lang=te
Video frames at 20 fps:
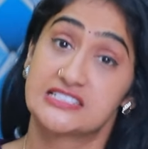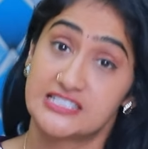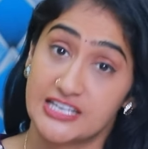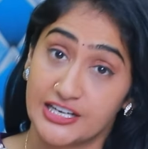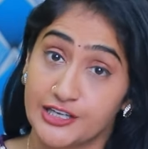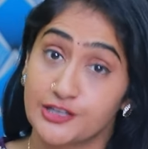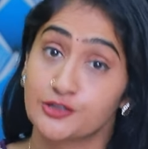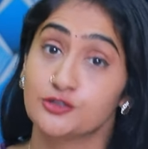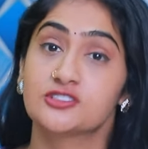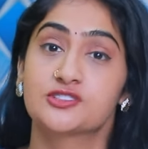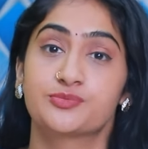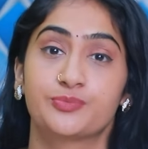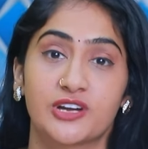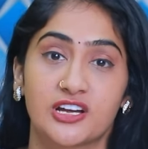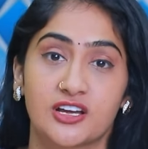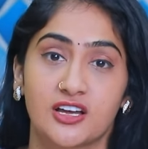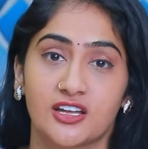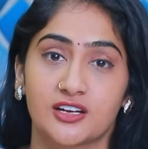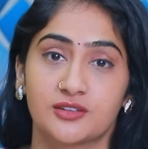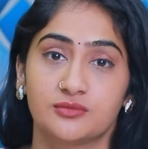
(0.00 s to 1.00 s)
షెడ్యూల్స్
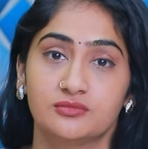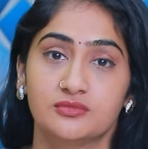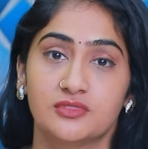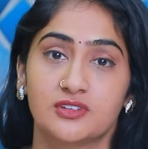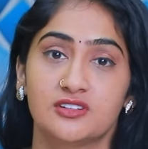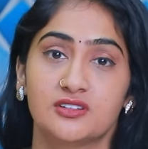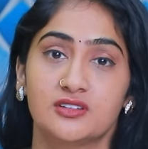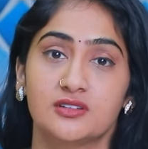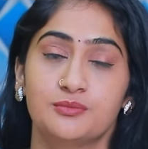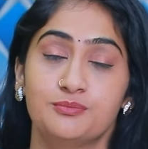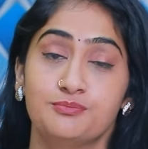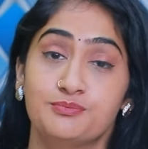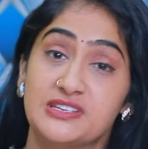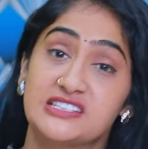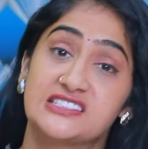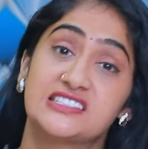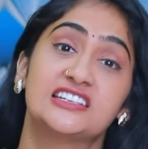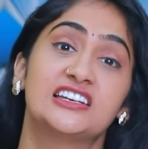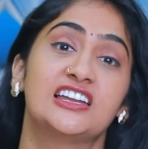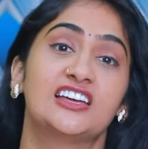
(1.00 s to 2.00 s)
ప్రకారం
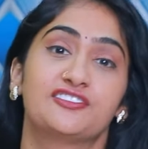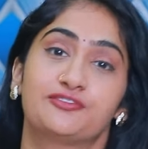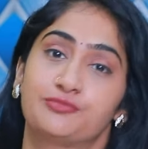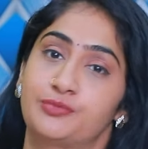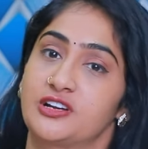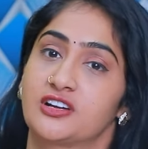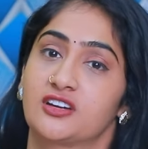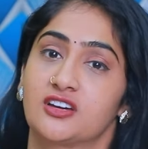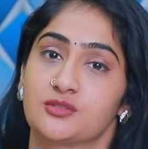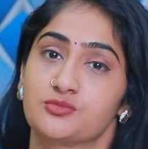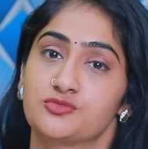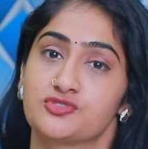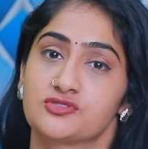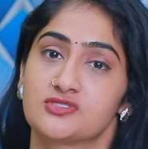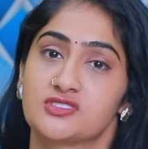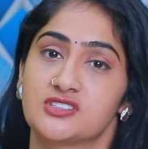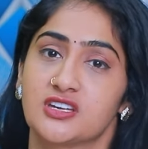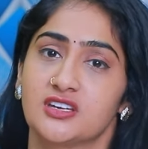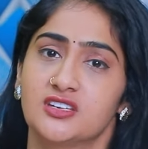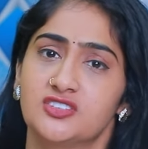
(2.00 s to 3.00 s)
బిజీ లైఫ్ ప్రకారం
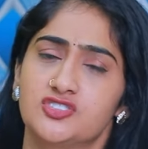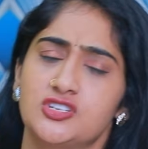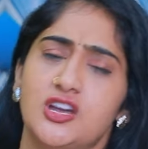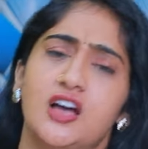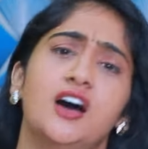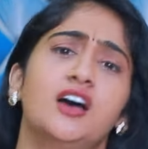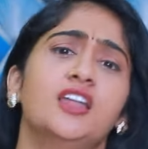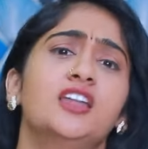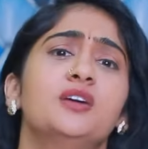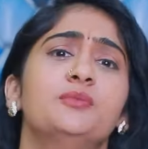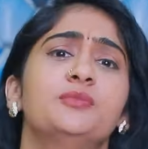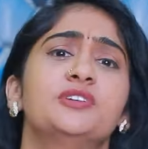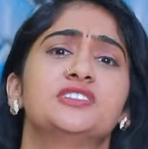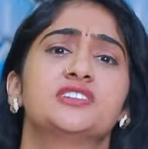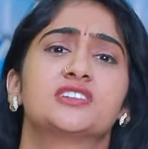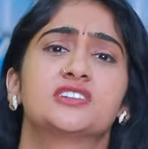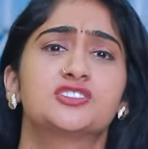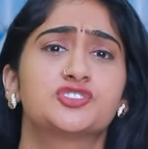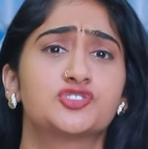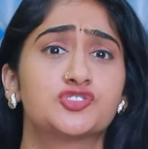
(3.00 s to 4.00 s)
చూస్తే
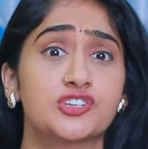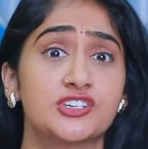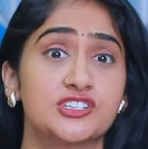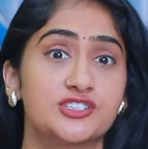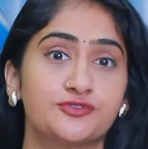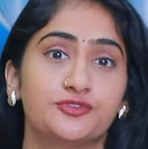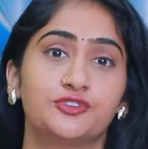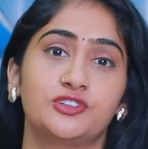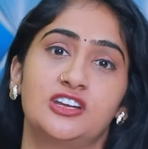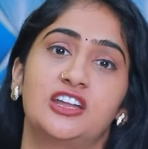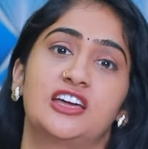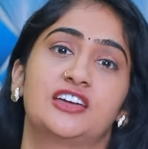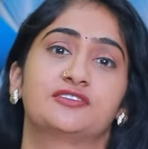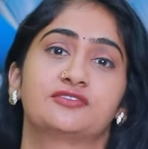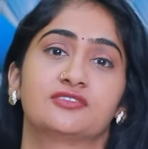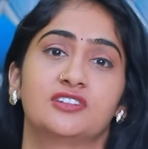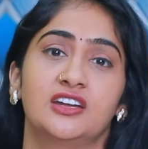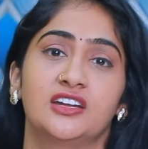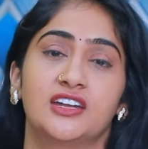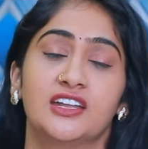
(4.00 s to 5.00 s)
చాలామందికి స్ట్రెస్ఫుల్
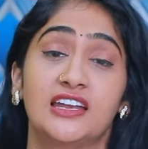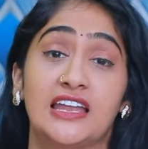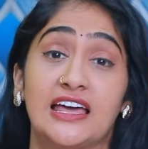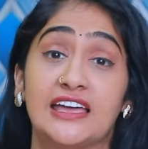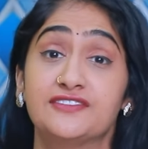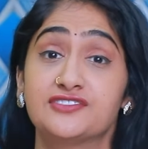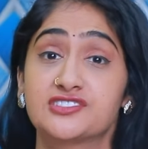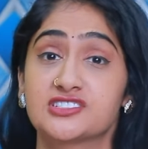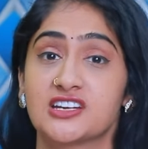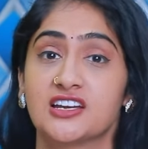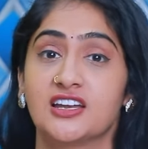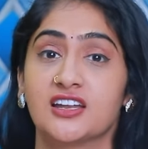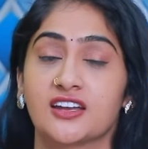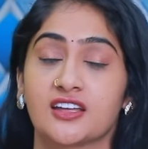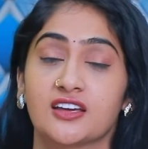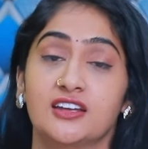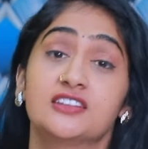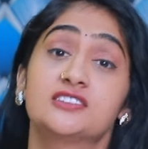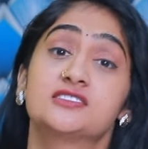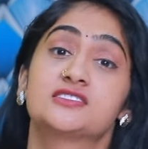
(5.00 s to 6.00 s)
లైఫ్ అంటే లైఫ్ స్టైల్
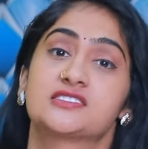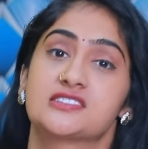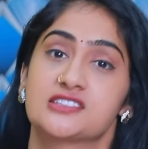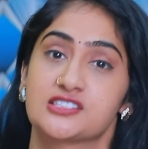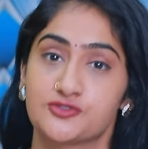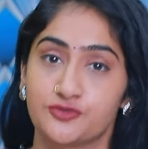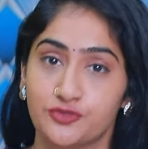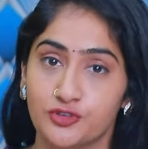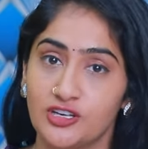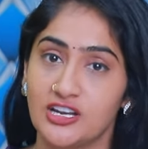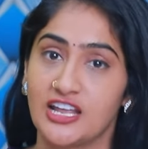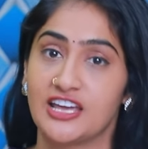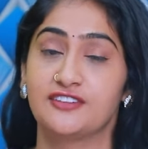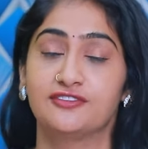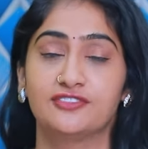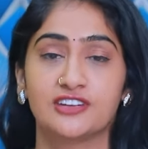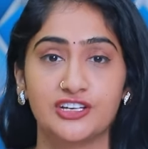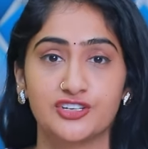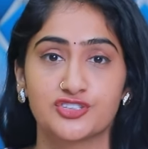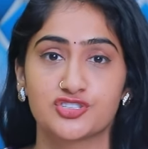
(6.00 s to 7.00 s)
అనగానే స్ట్రెస్ఫుల్
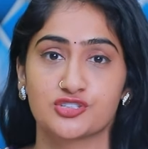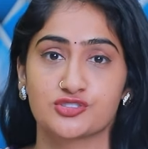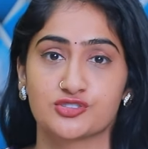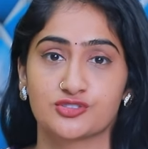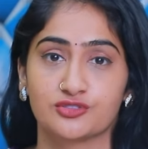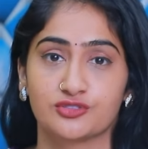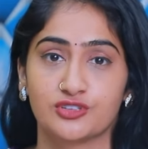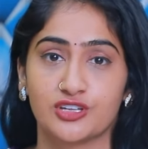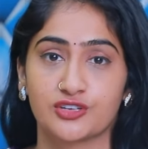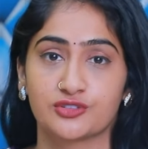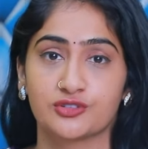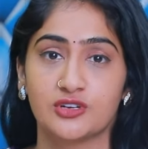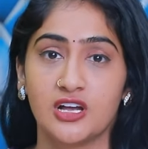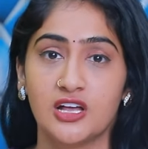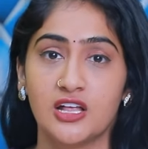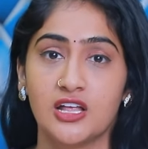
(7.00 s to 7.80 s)
లైఫ్ లీడ్ చేస్తున్నారు